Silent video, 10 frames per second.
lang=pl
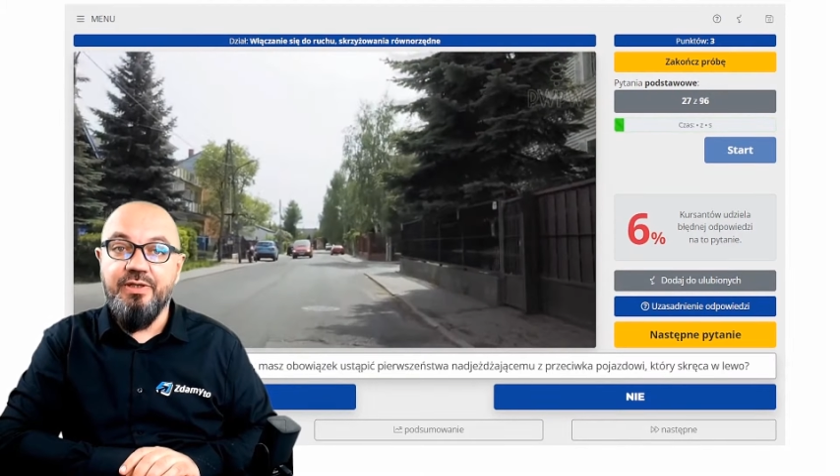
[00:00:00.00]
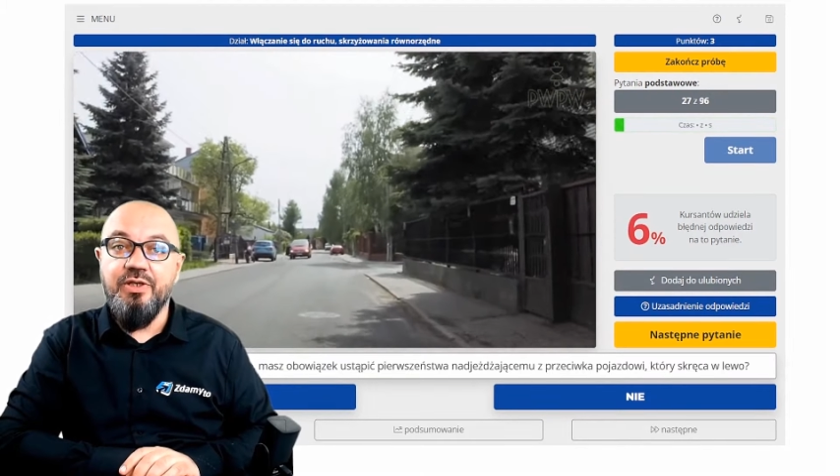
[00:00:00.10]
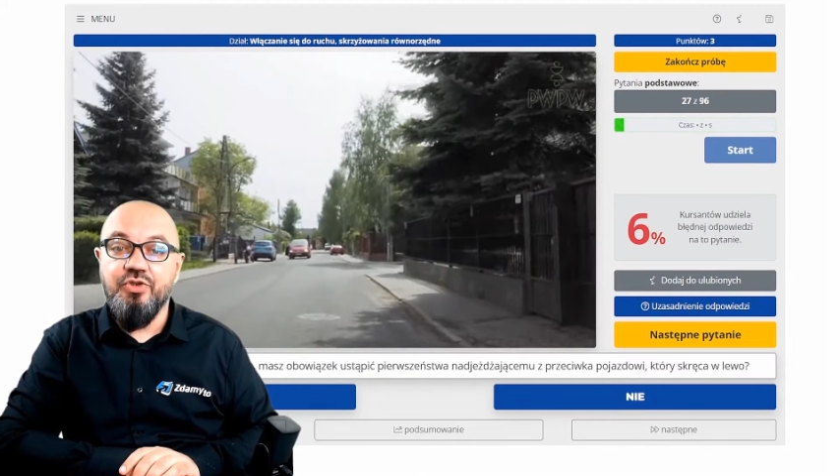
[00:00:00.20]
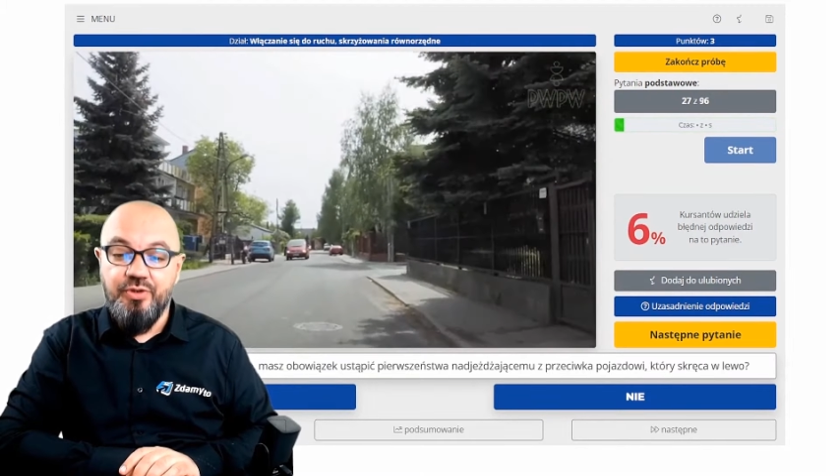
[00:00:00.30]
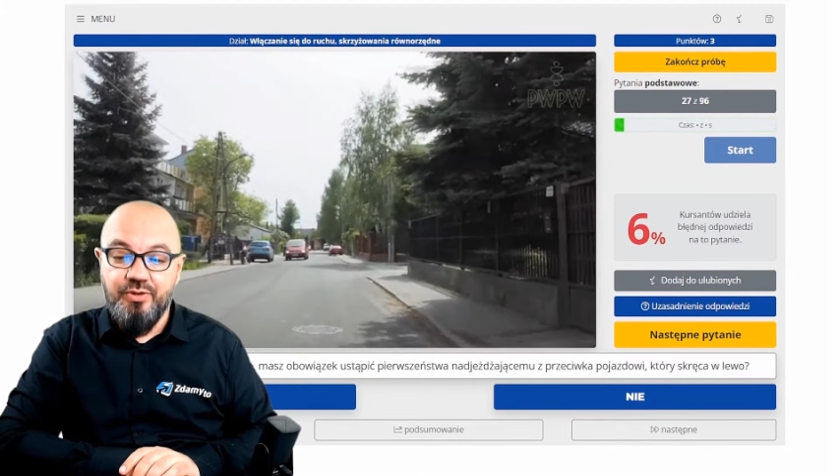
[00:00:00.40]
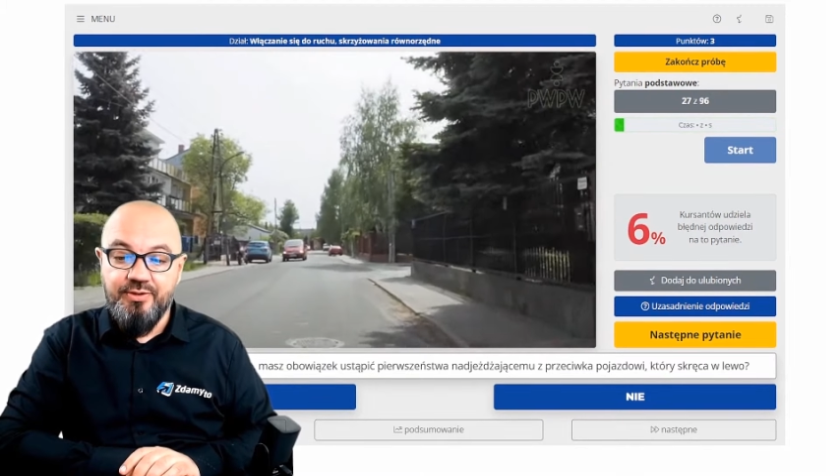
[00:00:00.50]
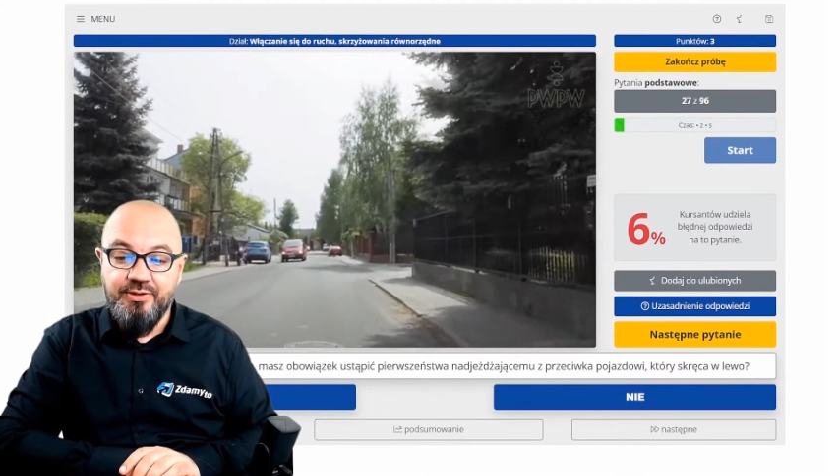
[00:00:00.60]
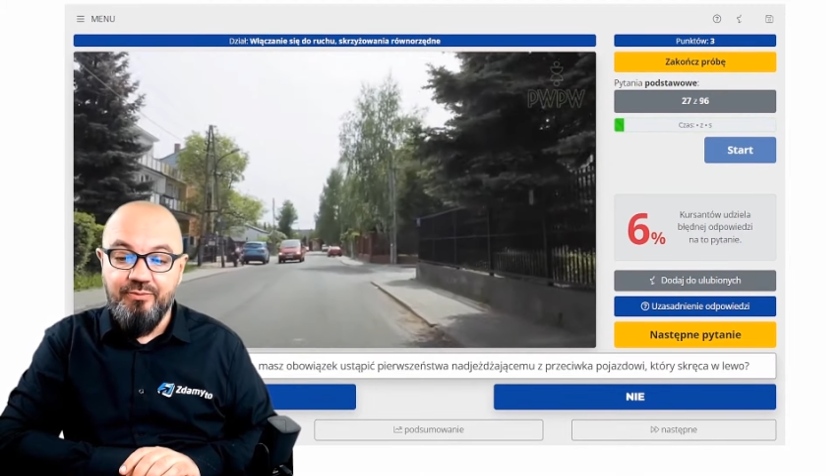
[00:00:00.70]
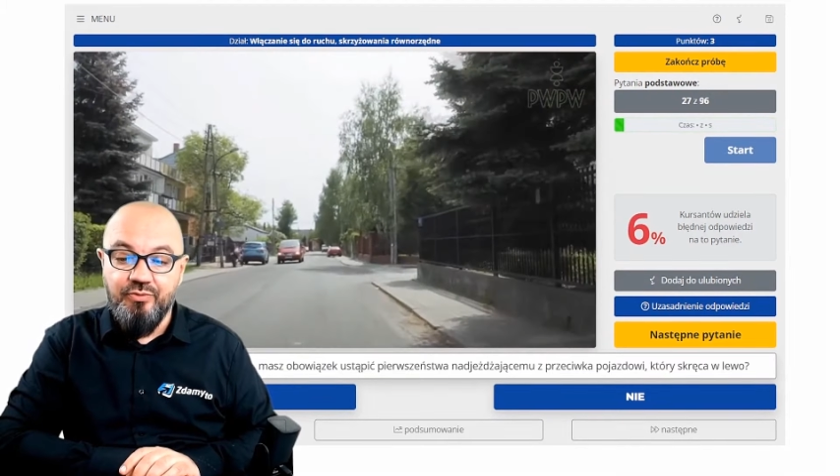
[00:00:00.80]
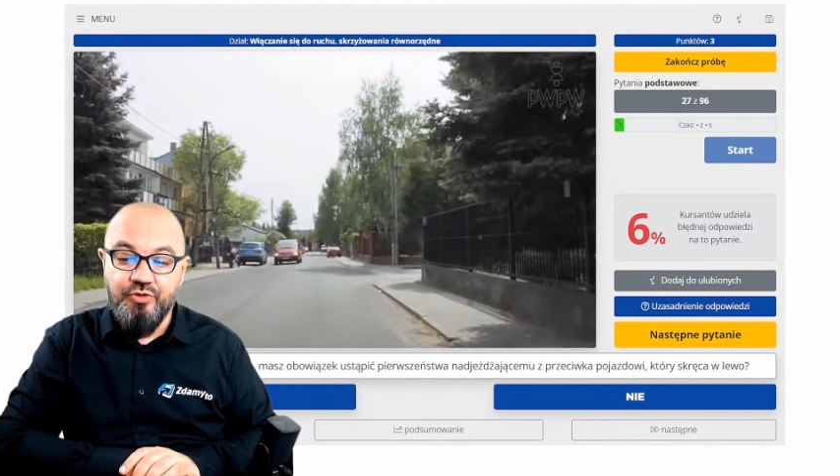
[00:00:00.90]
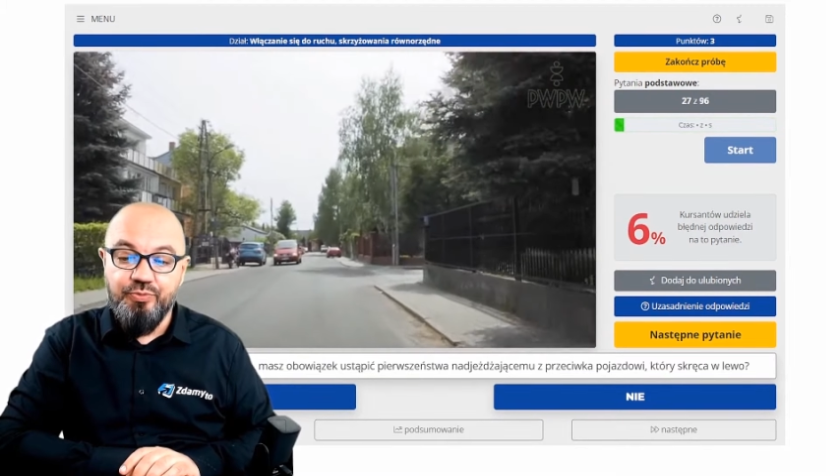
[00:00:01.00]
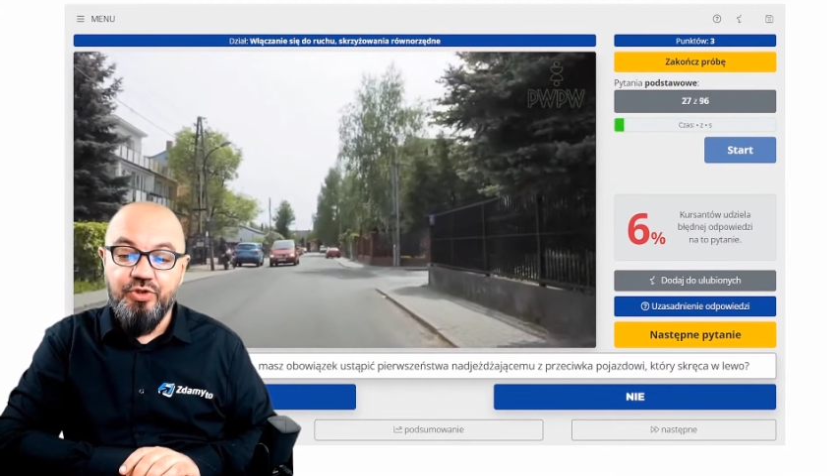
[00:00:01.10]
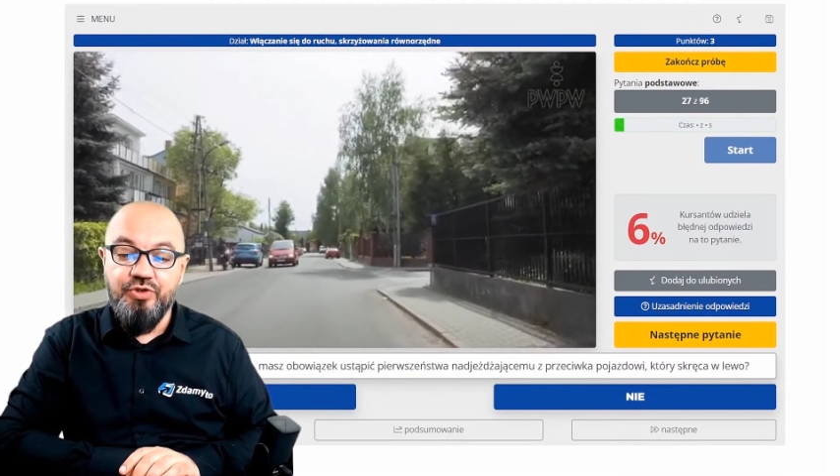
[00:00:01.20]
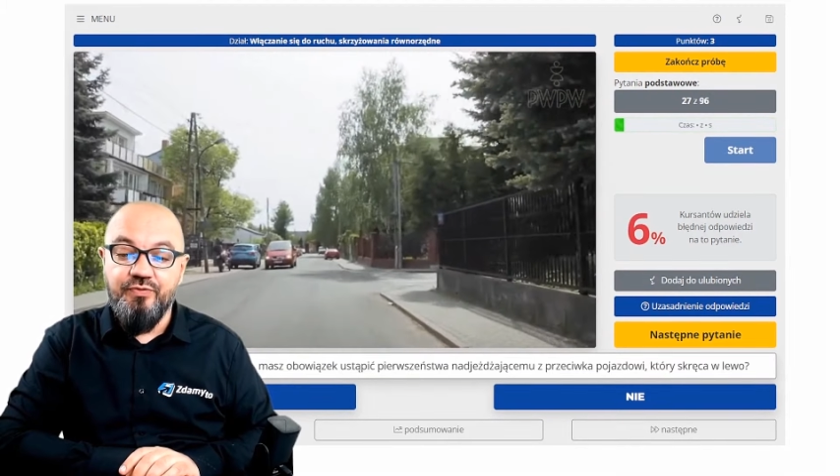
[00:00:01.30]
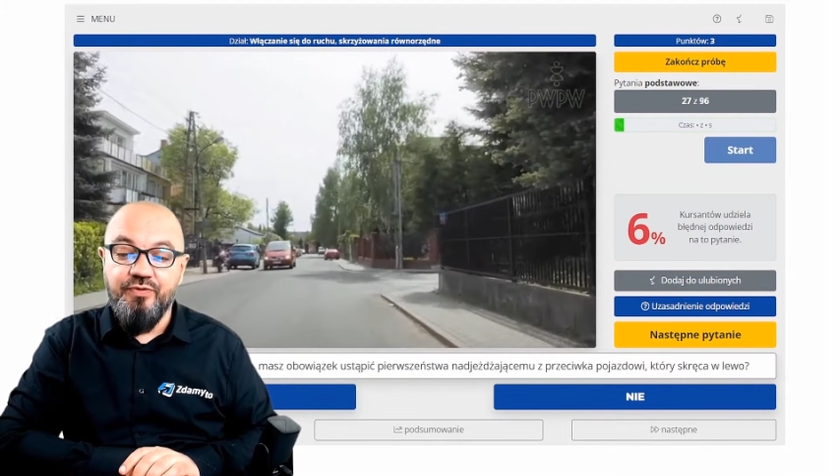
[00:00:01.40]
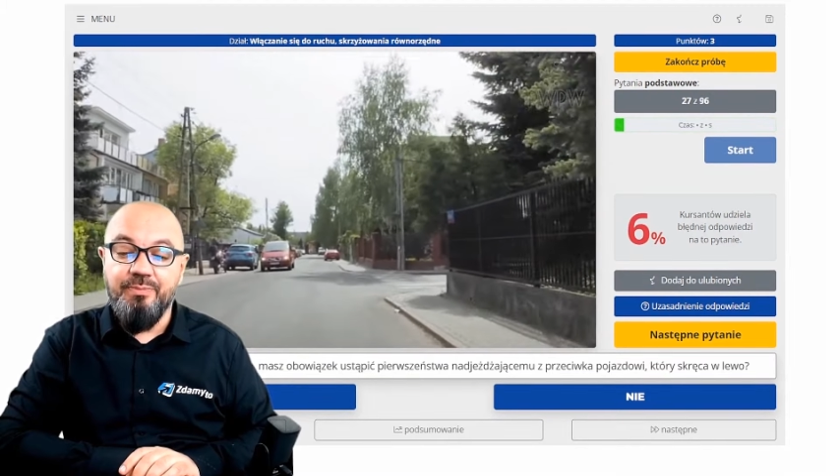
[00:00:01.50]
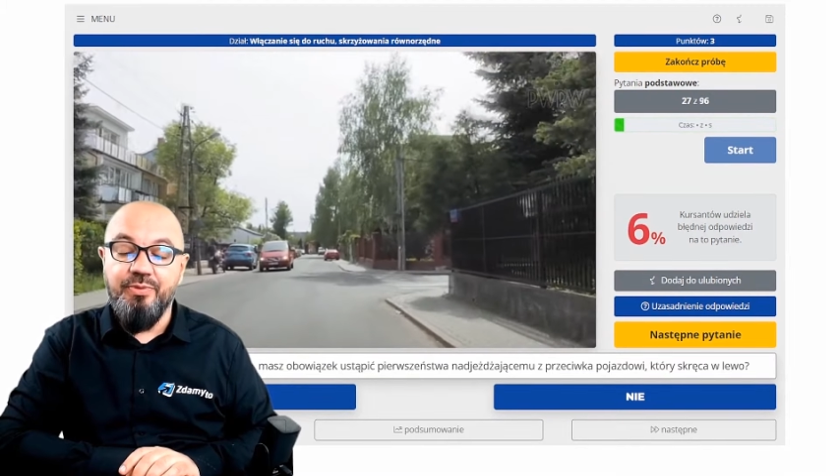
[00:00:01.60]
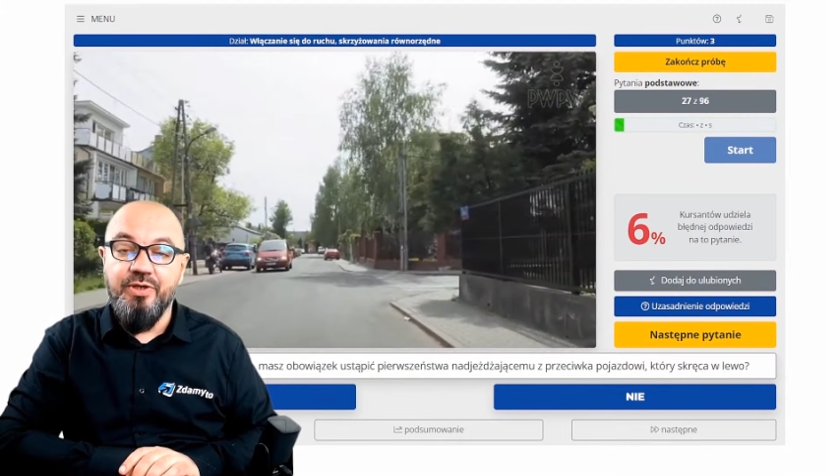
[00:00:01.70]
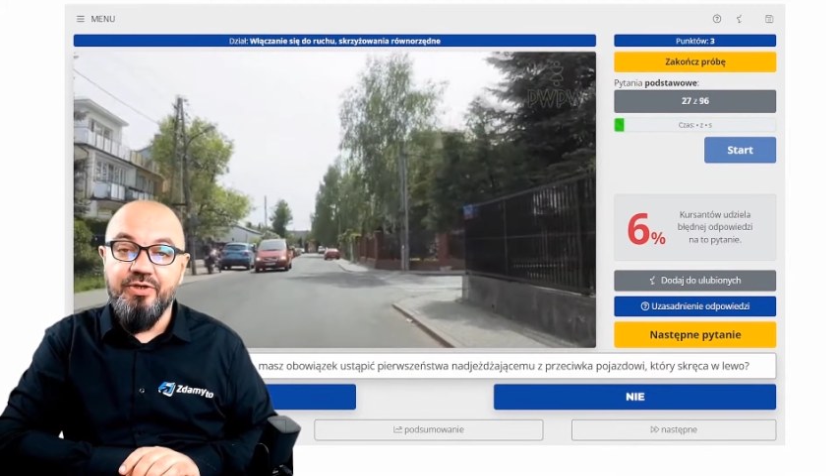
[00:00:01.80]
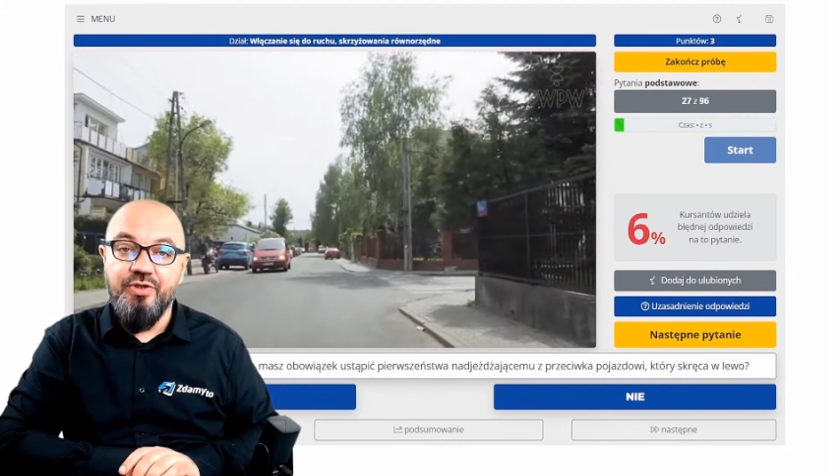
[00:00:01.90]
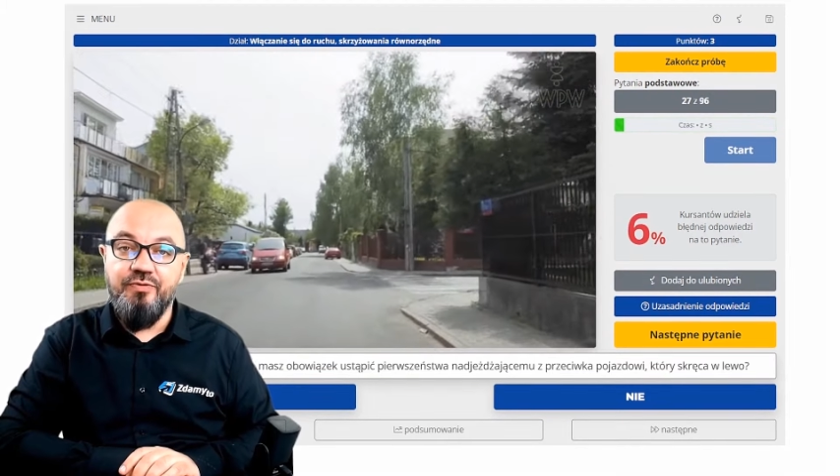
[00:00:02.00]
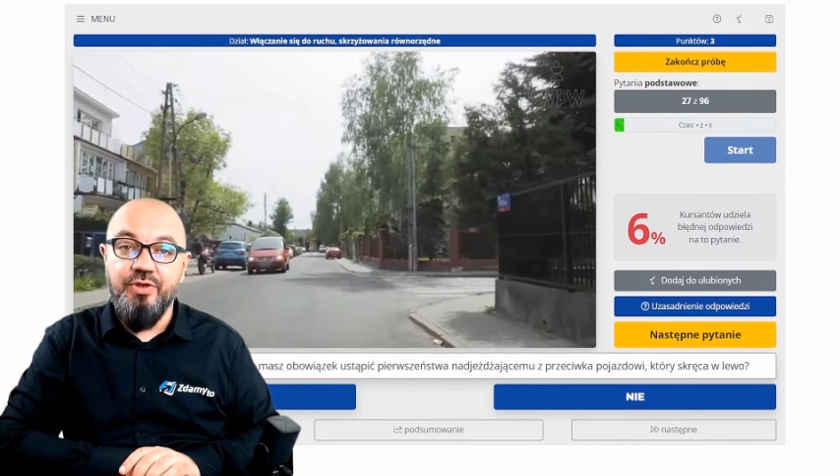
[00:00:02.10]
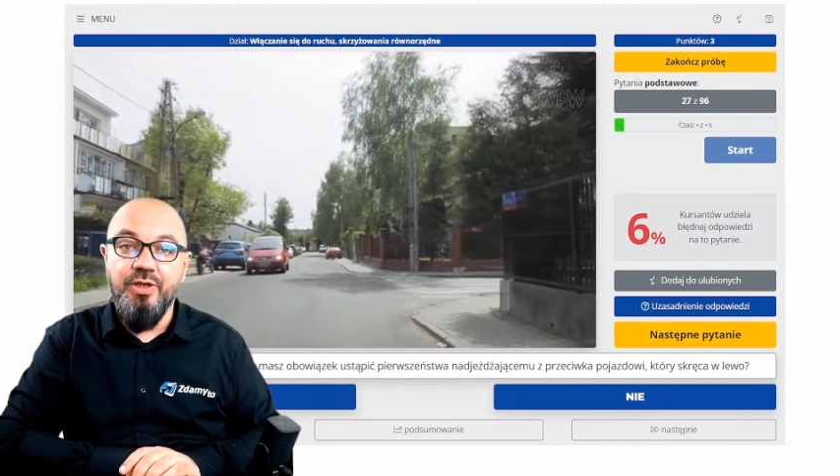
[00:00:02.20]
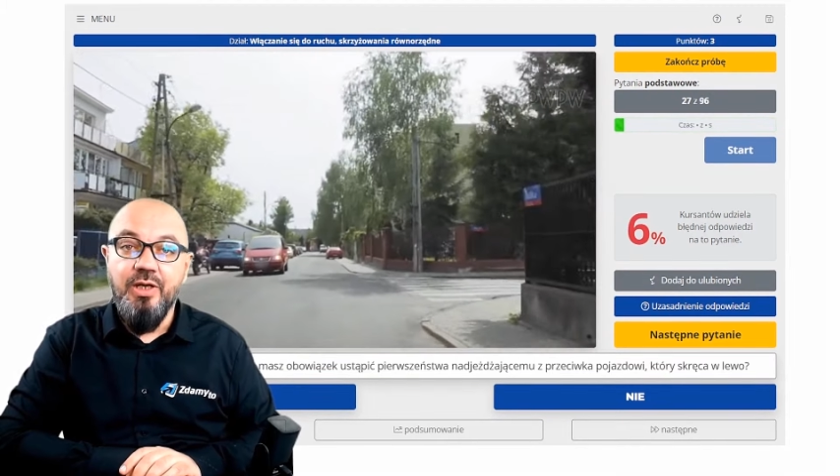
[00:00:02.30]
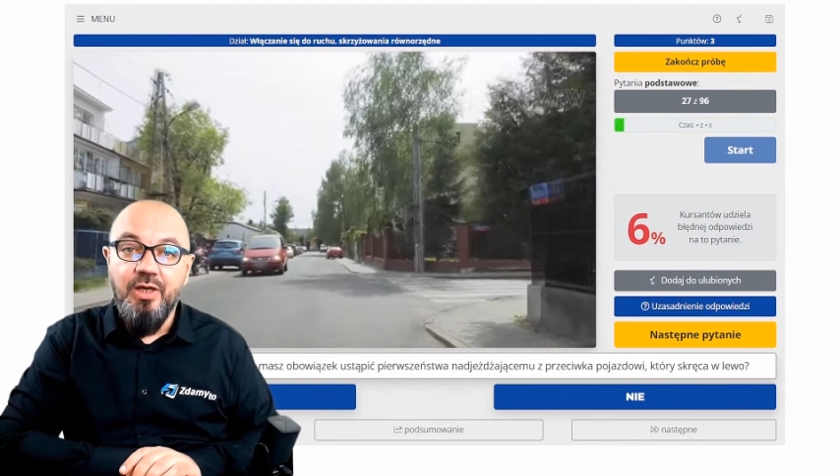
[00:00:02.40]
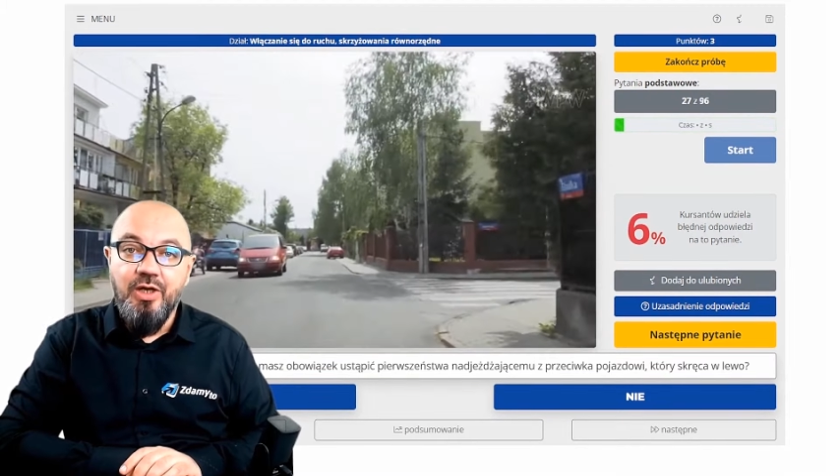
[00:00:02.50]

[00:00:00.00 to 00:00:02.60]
nadjeżdżającemu sprzeciwka pojazdowi,